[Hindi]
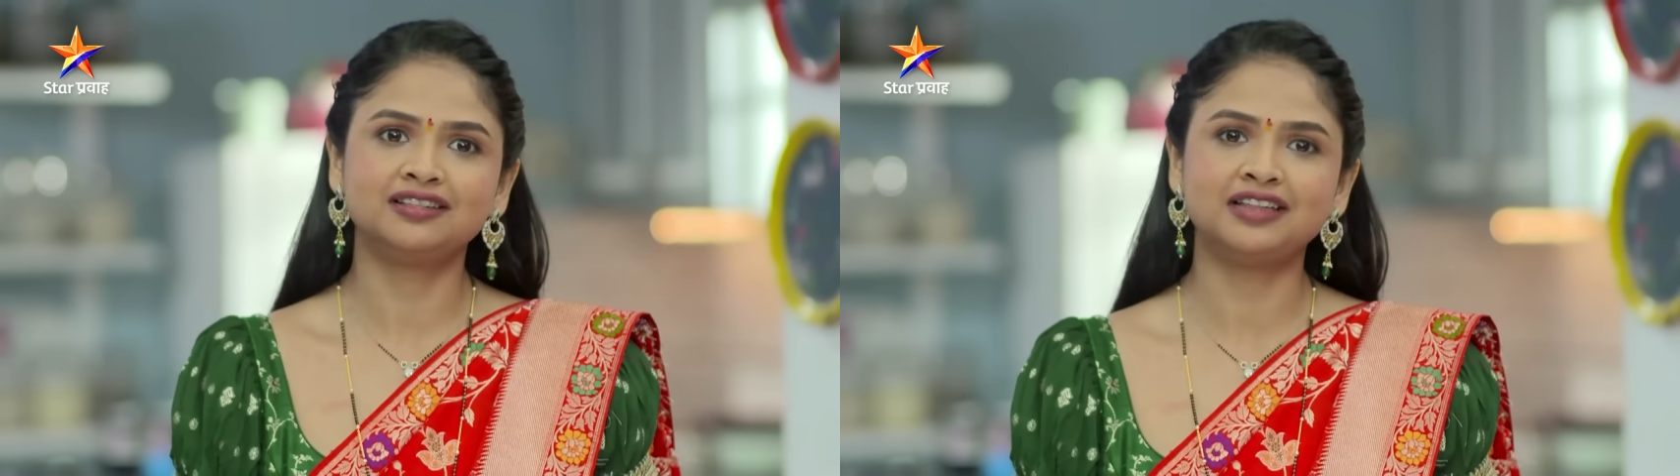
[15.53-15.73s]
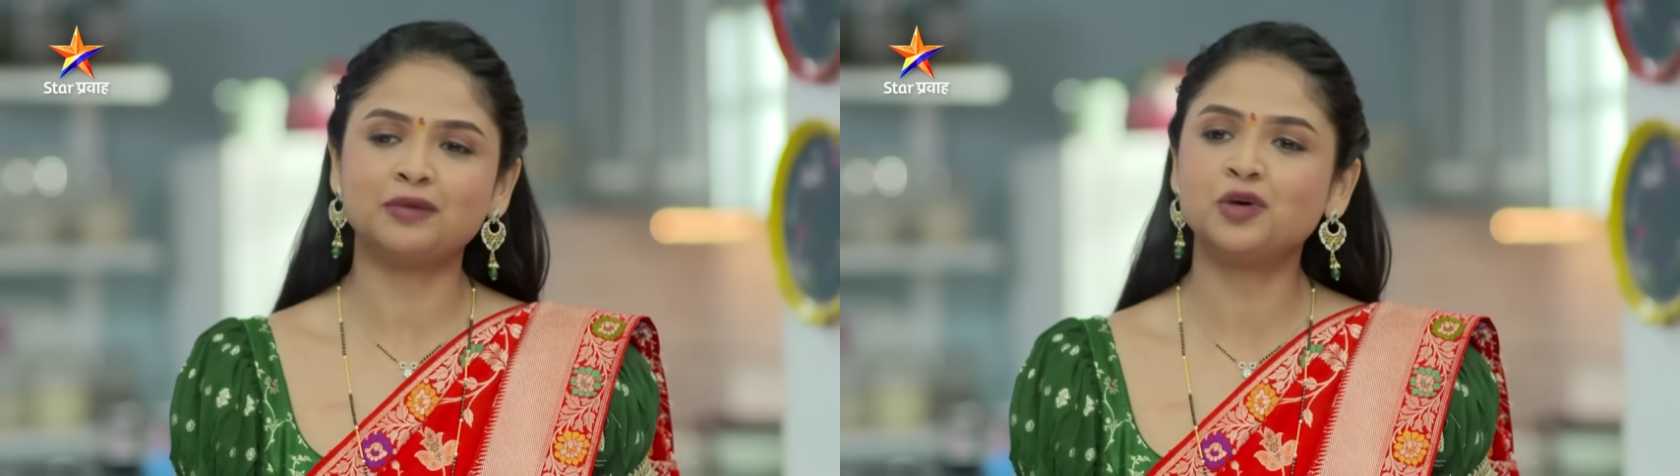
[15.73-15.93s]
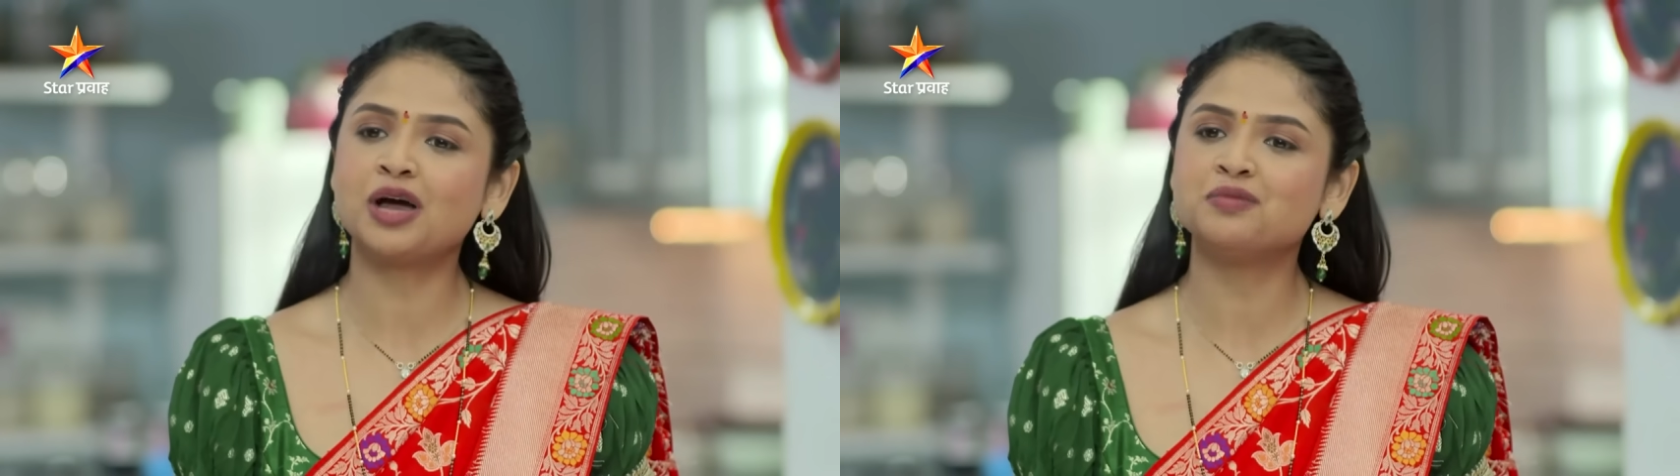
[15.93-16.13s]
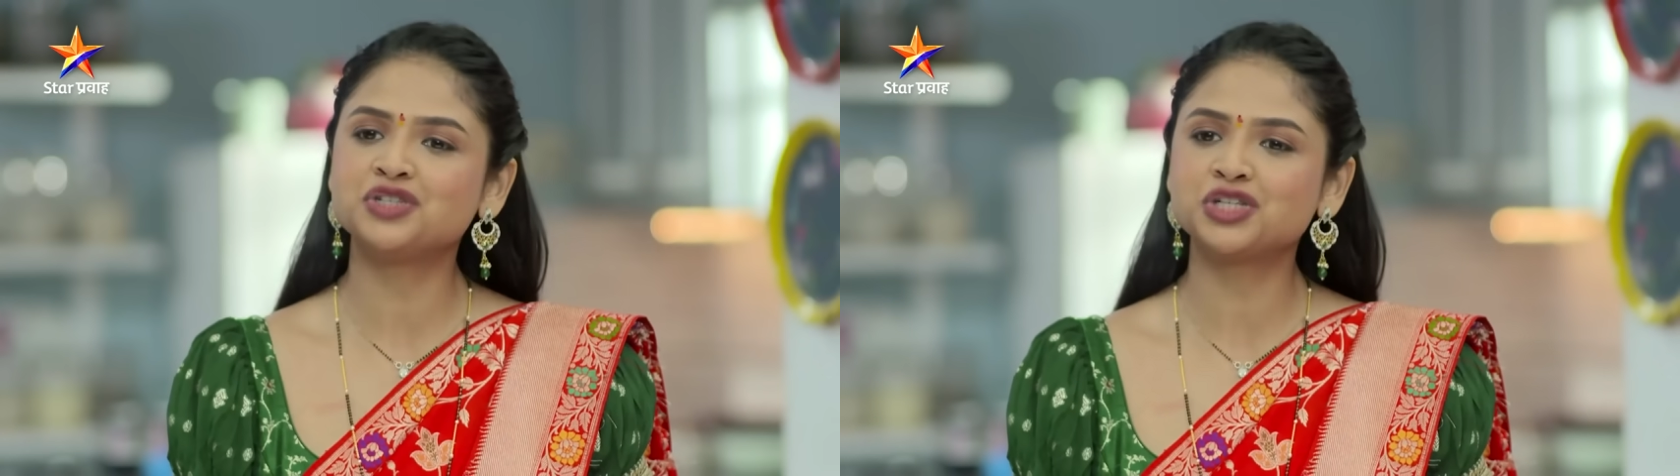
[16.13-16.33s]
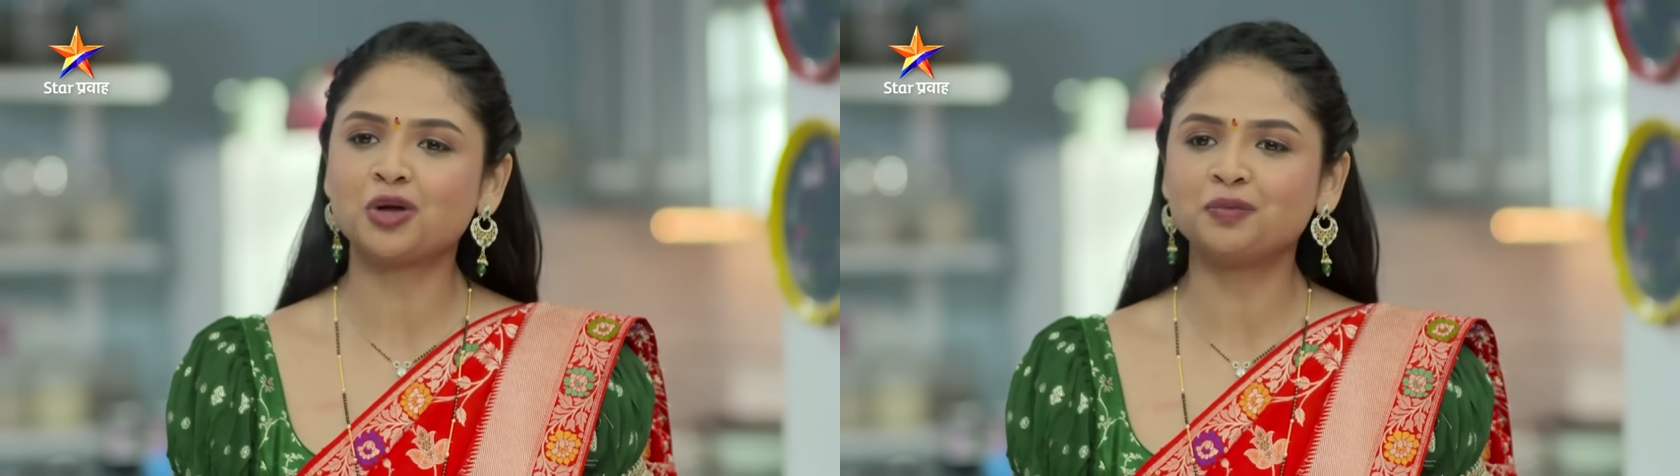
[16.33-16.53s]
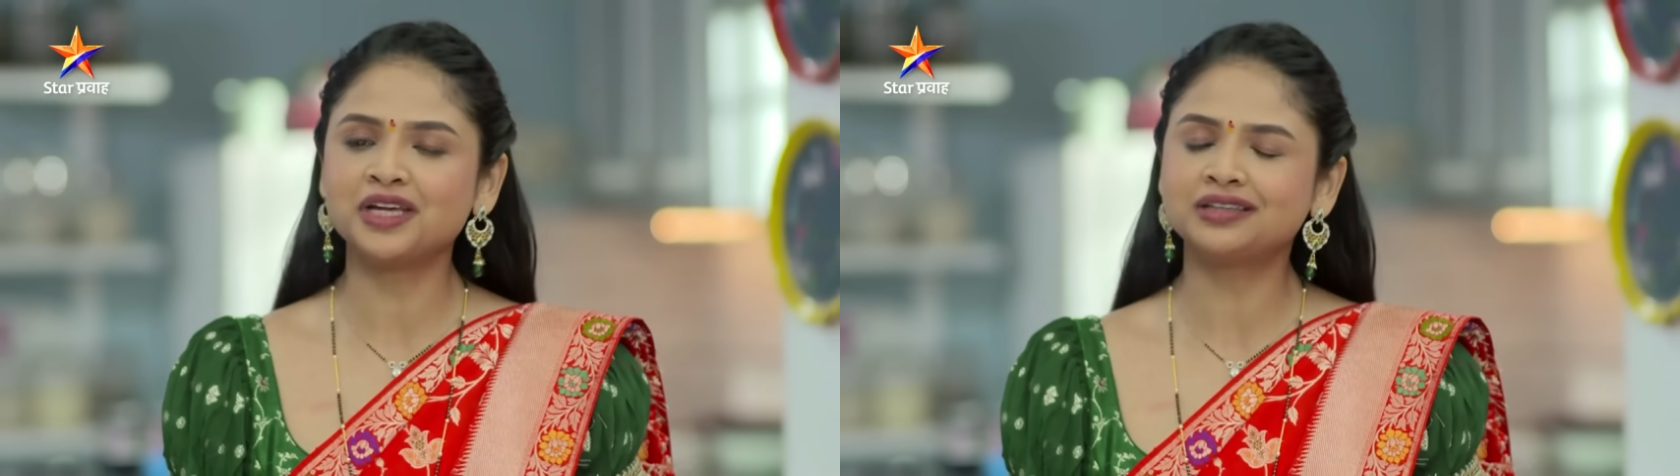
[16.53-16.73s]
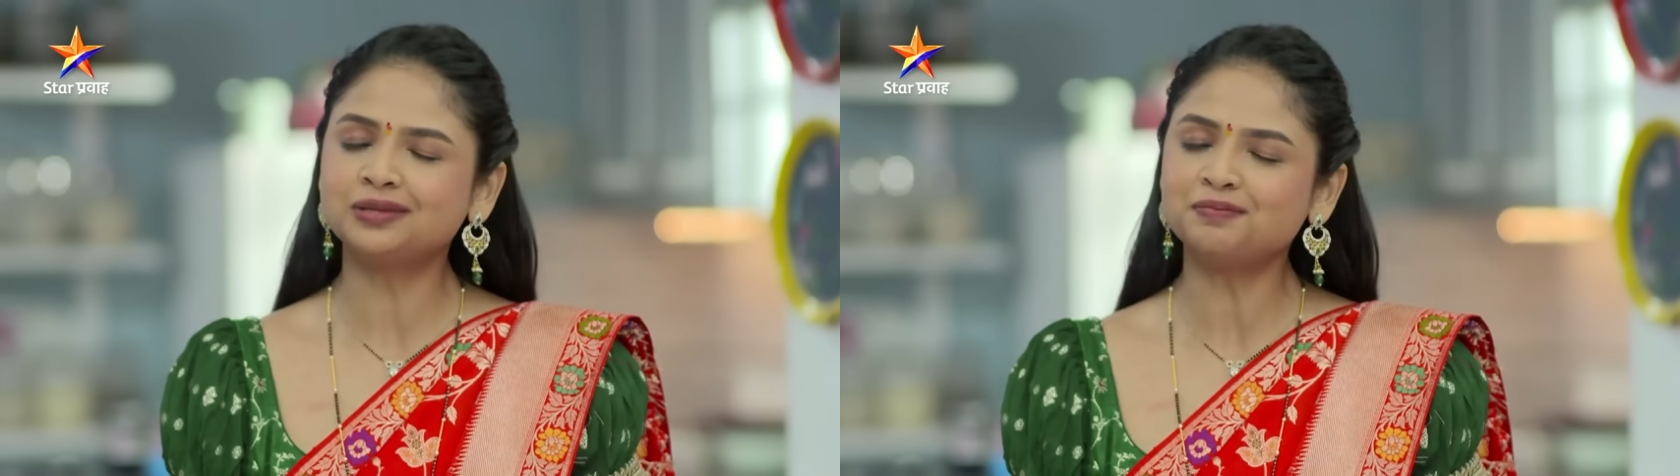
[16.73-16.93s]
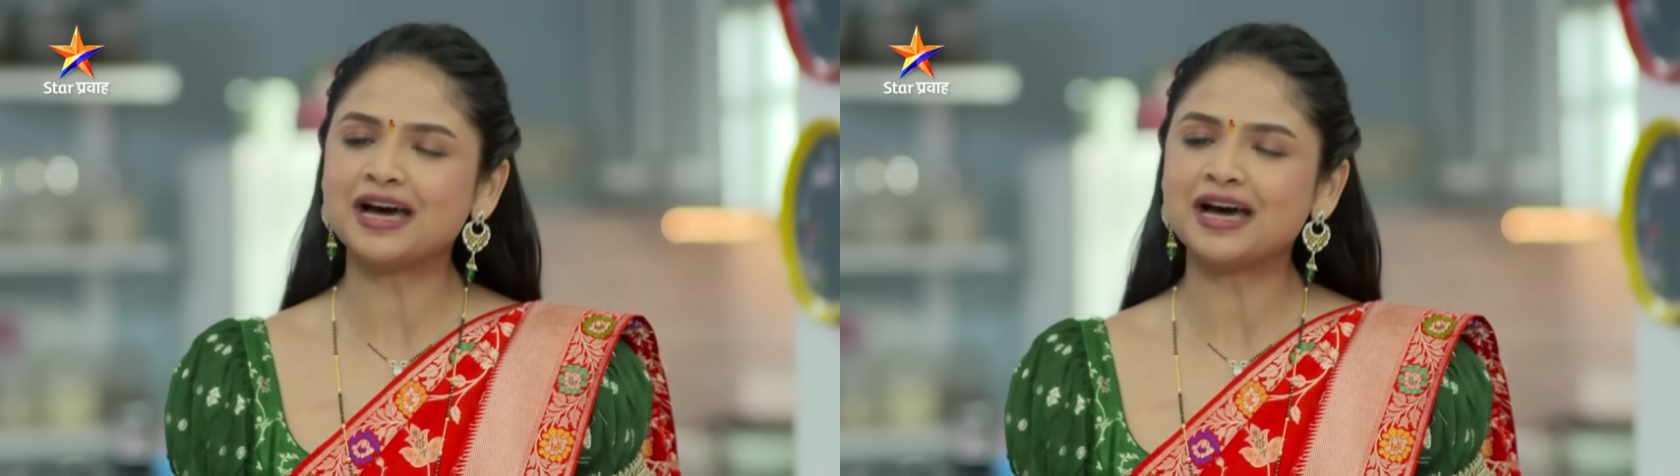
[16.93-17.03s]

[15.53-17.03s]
त्यामुळे आमची शॉपिंग एकदम